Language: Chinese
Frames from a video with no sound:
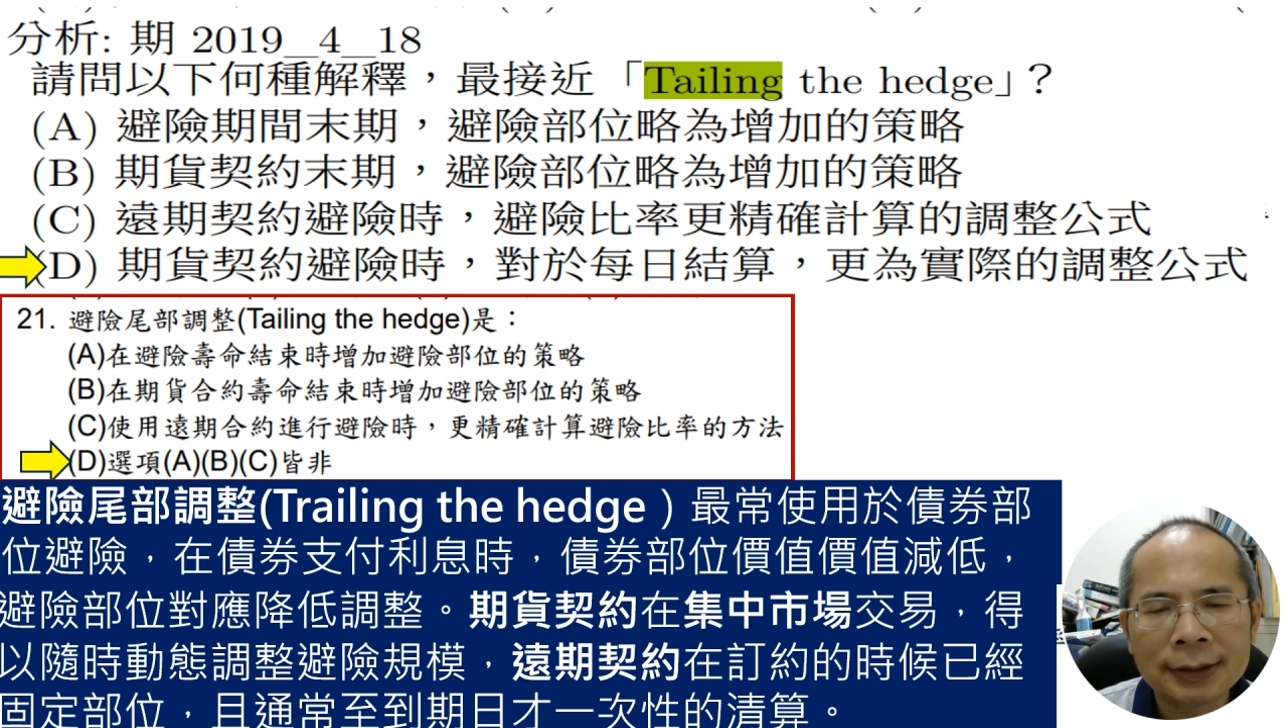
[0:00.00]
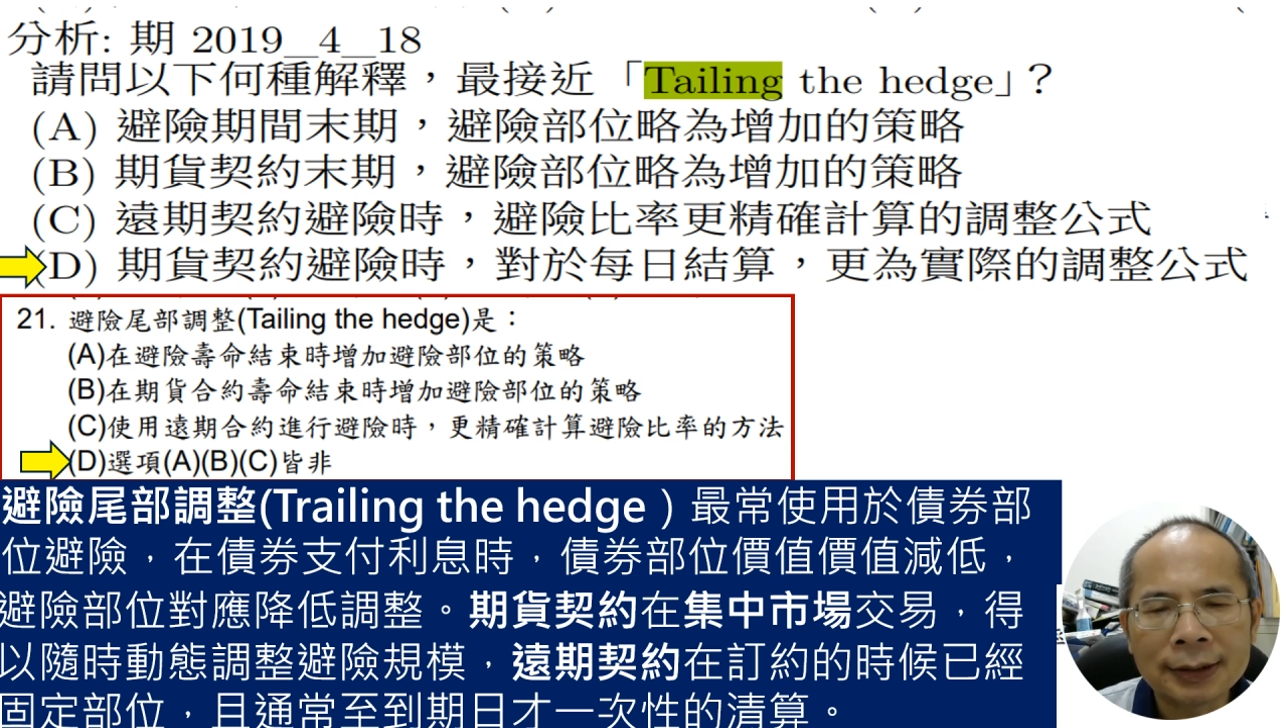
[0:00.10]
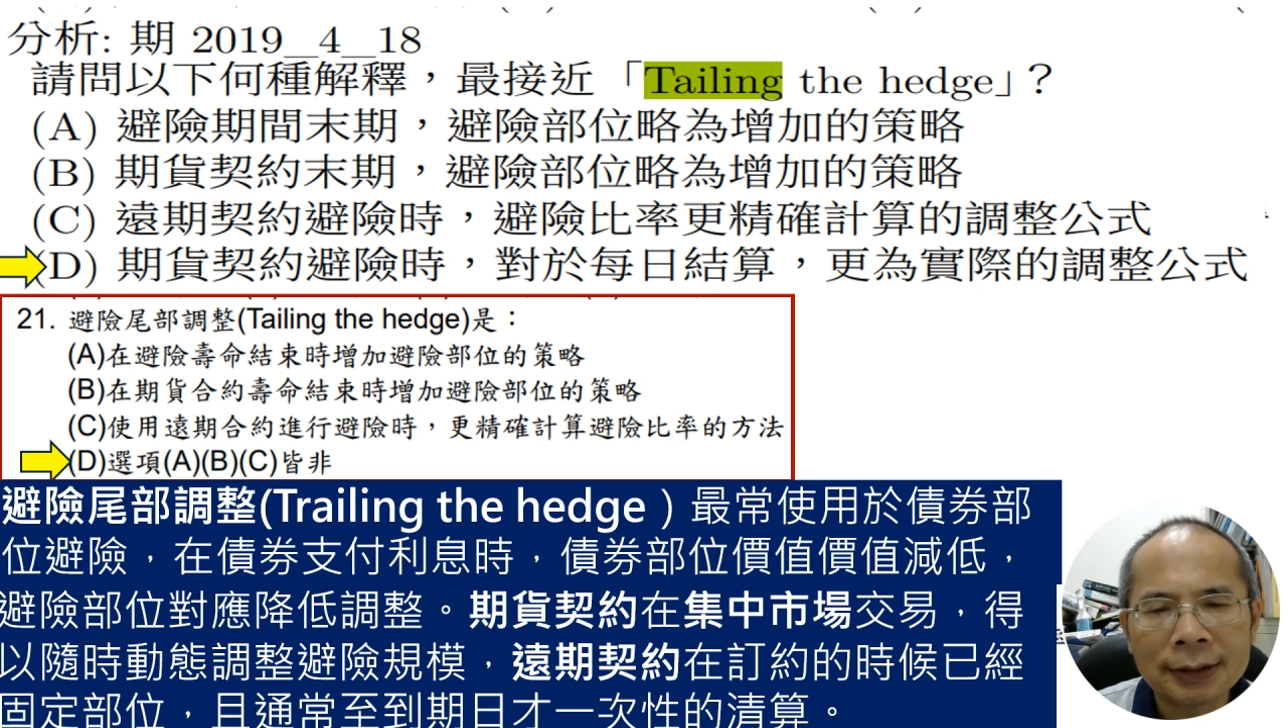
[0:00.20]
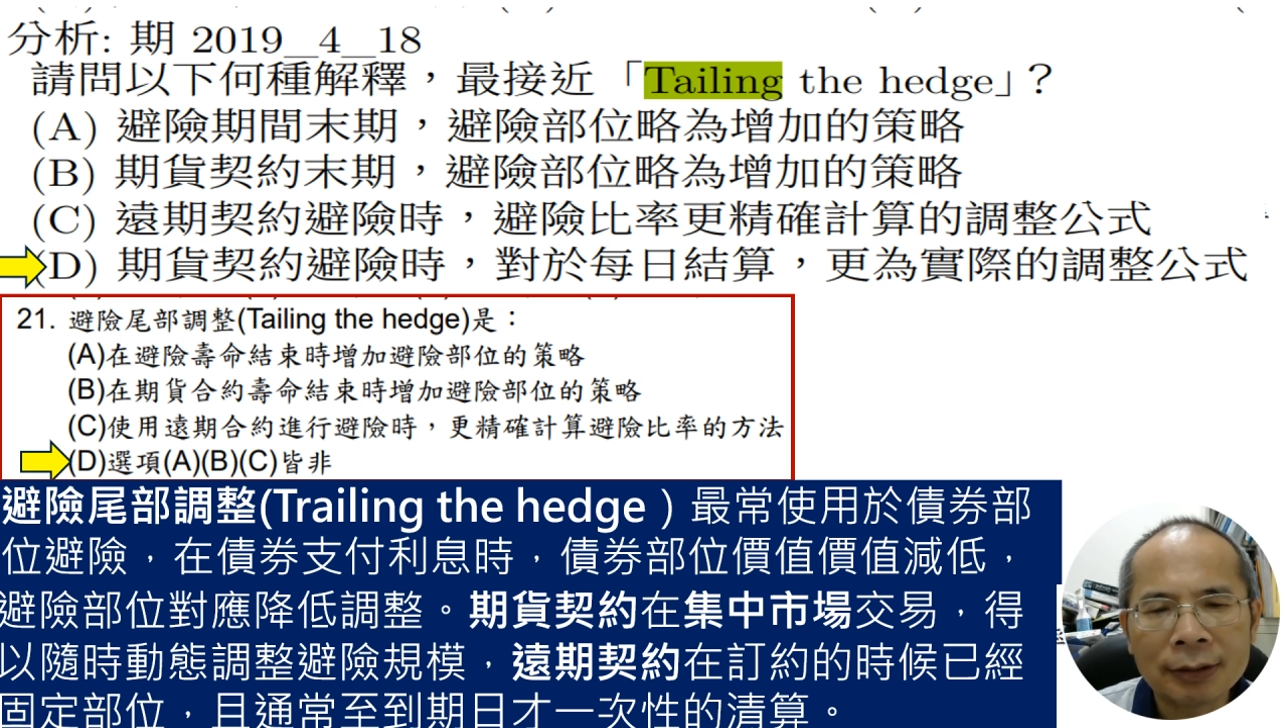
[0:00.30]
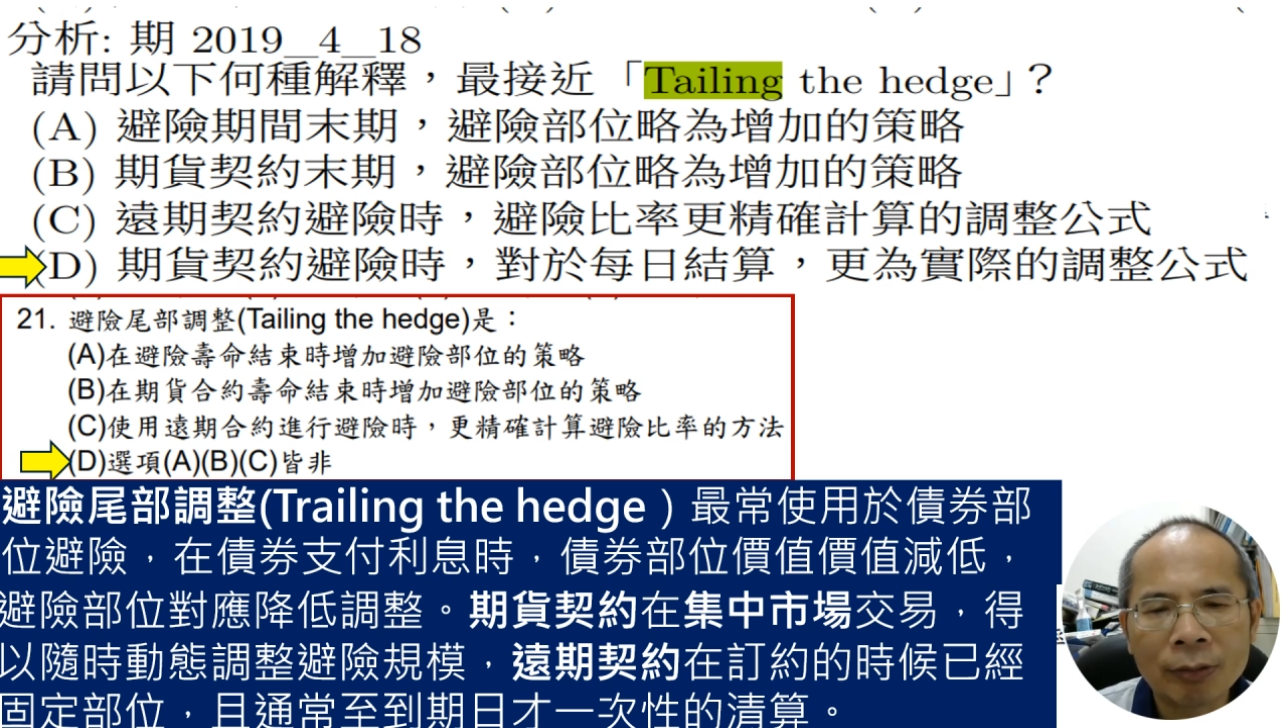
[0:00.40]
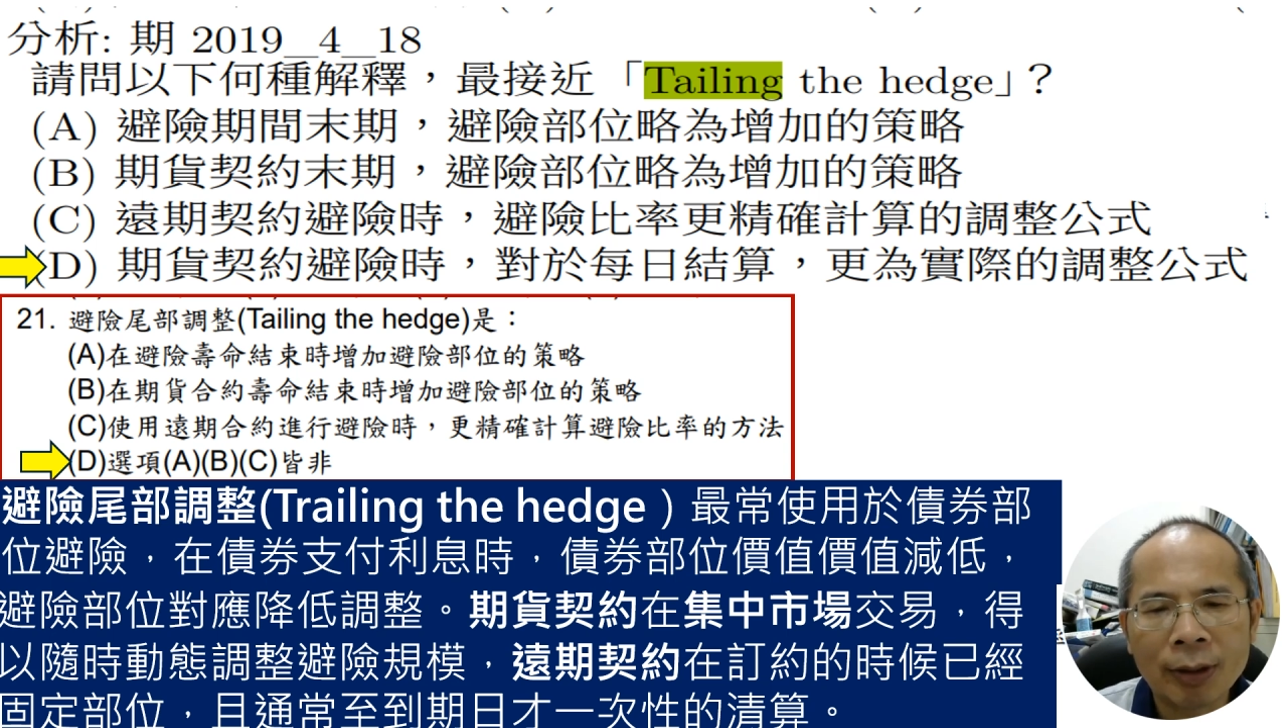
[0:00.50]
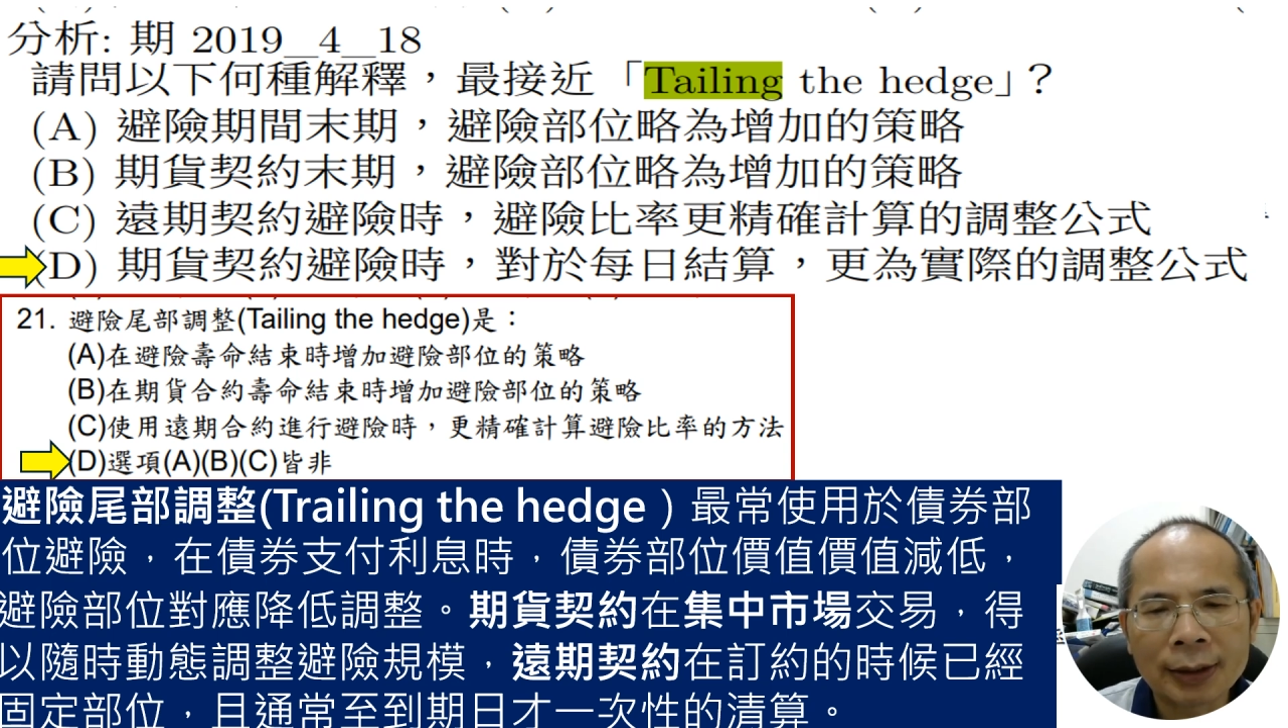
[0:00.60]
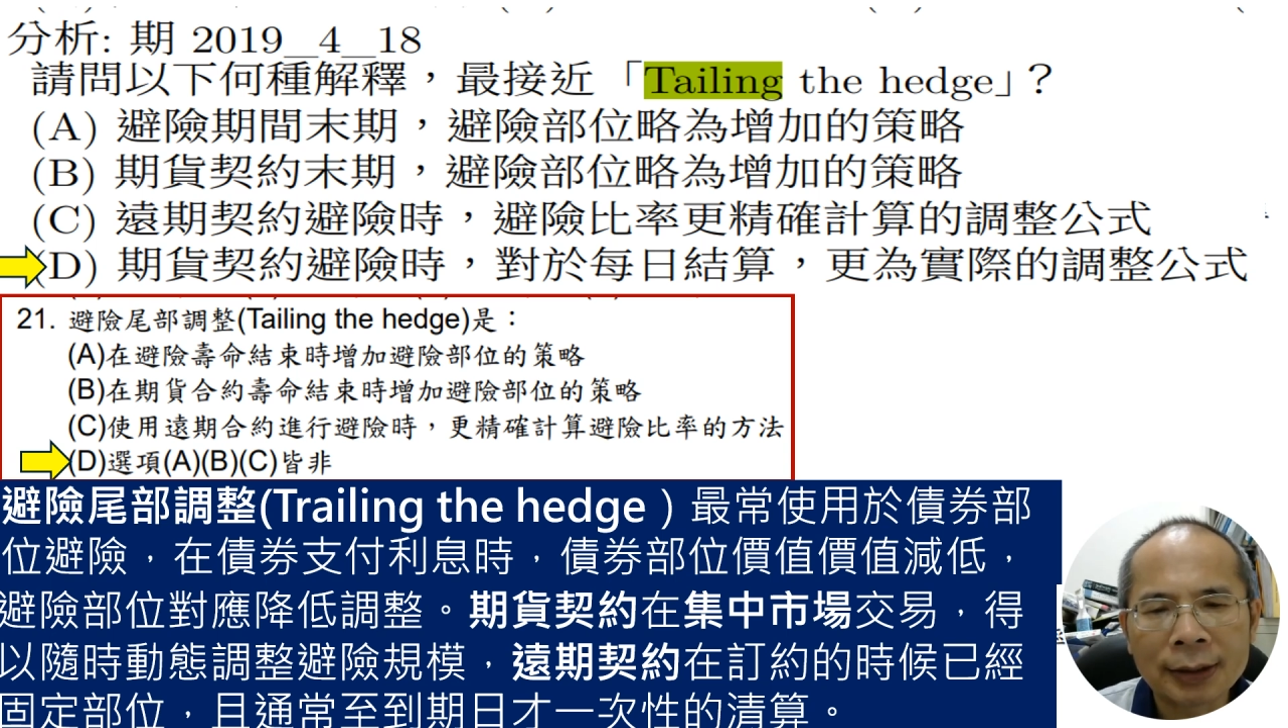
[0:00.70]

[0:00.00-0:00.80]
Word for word: 息的话，